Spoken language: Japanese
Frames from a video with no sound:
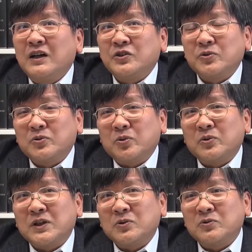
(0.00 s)
その国
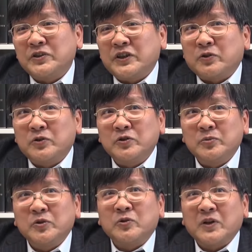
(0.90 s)
家同士という
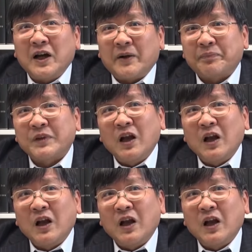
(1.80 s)
ものが